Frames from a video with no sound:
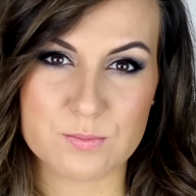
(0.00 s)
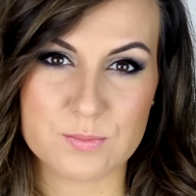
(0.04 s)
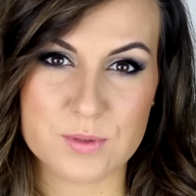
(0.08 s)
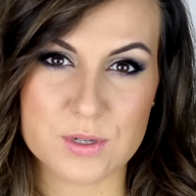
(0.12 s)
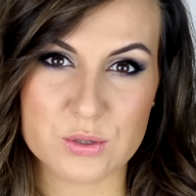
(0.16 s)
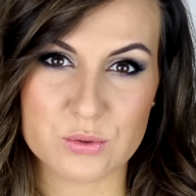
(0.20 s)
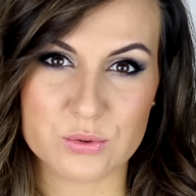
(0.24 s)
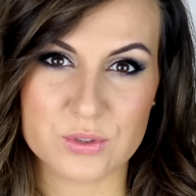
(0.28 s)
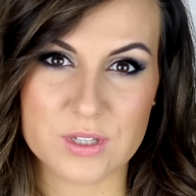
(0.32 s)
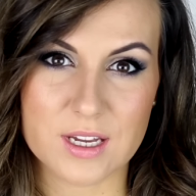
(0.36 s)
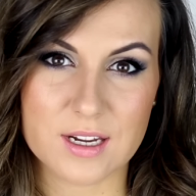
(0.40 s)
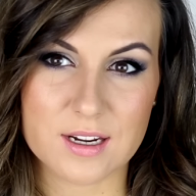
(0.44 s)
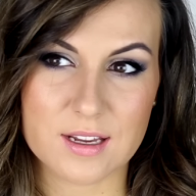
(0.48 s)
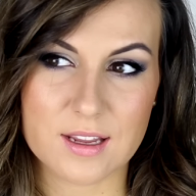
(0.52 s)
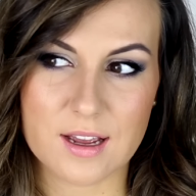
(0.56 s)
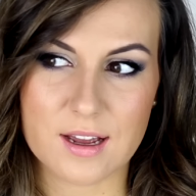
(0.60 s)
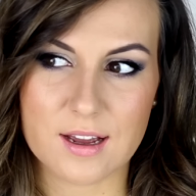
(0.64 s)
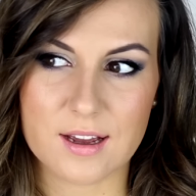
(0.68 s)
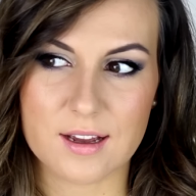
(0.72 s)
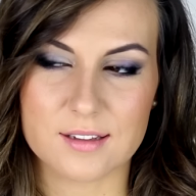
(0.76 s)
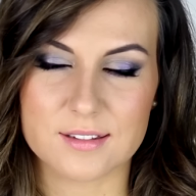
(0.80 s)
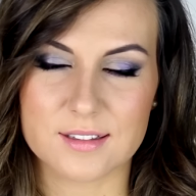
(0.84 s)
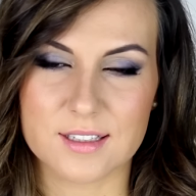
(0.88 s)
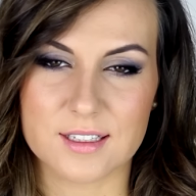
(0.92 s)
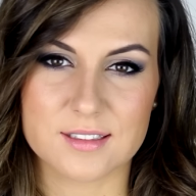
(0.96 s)

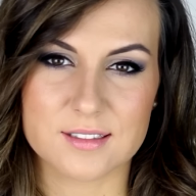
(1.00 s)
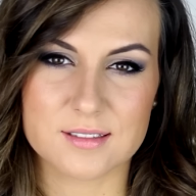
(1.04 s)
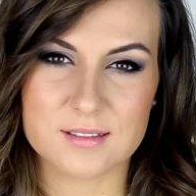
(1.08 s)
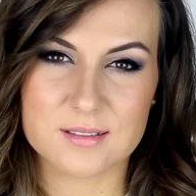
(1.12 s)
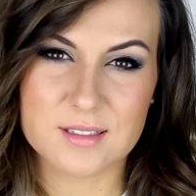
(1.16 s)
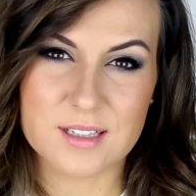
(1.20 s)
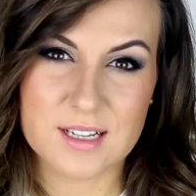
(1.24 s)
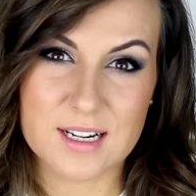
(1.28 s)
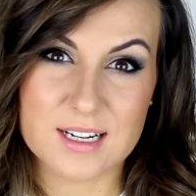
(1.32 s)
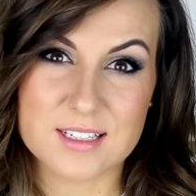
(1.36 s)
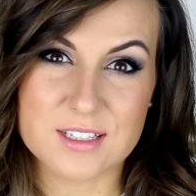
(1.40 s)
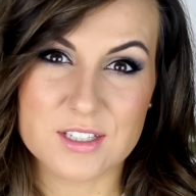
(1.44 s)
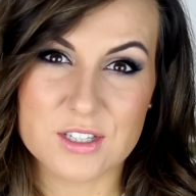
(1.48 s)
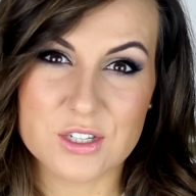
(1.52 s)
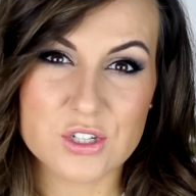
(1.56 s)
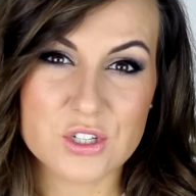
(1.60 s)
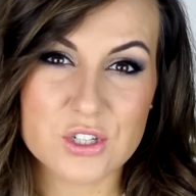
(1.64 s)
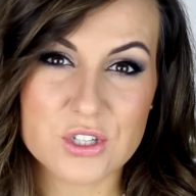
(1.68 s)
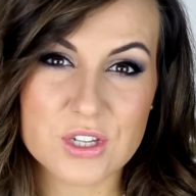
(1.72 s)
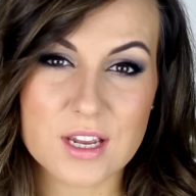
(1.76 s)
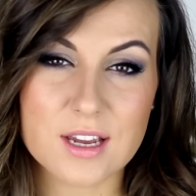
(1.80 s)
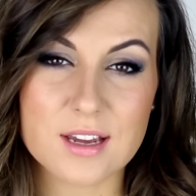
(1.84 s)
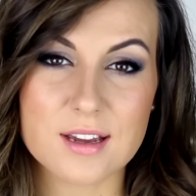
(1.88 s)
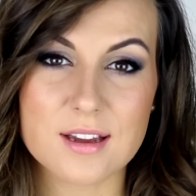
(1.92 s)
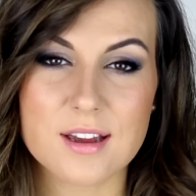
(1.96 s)
biżuteria, tak
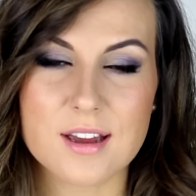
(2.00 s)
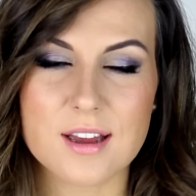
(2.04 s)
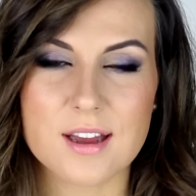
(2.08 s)
klasycznie.